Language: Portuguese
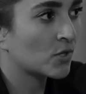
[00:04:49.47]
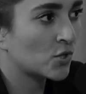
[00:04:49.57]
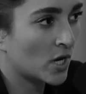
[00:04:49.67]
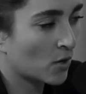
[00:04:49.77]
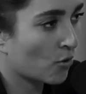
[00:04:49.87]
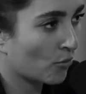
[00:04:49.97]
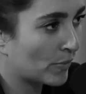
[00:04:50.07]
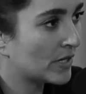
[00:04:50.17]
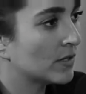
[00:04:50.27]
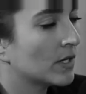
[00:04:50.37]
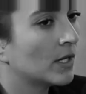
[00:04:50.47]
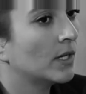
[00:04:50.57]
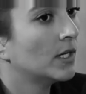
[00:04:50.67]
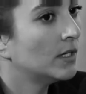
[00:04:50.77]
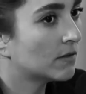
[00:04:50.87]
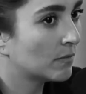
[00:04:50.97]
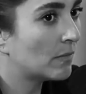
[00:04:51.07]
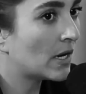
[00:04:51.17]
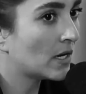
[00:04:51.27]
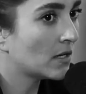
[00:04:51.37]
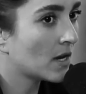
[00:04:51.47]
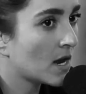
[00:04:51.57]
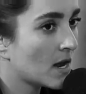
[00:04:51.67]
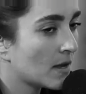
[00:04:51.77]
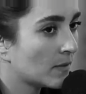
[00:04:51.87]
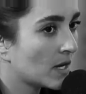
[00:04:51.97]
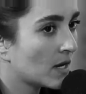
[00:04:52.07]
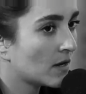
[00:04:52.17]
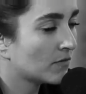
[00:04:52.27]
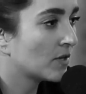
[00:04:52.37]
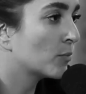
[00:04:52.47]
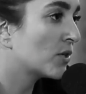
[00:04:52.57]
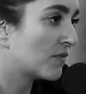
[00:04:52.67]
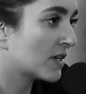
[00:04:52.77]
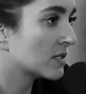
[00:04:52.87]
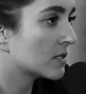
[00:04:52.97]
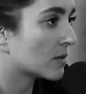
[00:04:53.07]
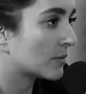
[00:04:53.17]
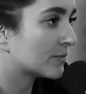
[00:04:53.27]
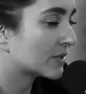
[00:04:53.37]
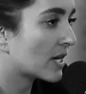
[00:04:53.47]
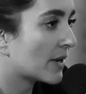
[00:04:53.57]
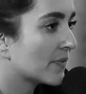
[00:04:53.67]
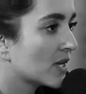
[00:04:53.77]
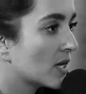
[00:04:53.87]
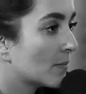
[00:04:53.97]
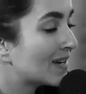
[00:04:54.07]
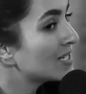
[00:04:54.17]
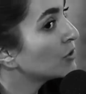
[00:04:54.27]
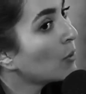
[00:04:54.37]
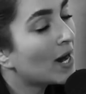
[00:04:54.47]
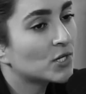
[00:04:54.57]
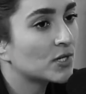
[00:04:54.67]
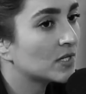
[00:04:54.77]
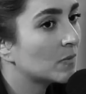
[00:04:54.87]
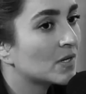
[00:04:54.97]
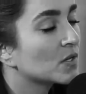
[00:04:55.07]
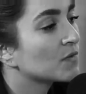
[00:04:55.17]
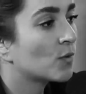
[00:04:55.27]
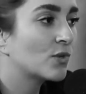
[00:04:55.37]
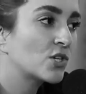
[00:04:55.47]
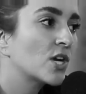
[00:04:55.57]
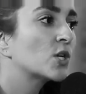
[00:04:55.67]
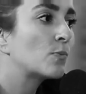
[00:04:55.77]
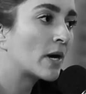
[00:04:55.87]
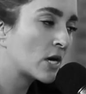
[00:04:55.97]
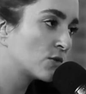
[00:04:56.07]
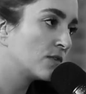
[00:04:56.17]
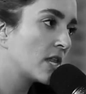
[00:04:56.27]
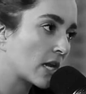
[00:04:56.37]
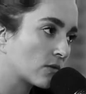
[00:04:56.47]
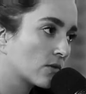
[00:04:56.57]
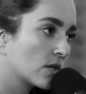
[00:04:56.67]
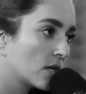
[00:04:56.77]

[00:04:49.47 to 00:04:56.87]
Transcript: de recompra e também é, é, via bonificação, né? Mas eu não acho que as empresas vão deixar de pagar dividendo.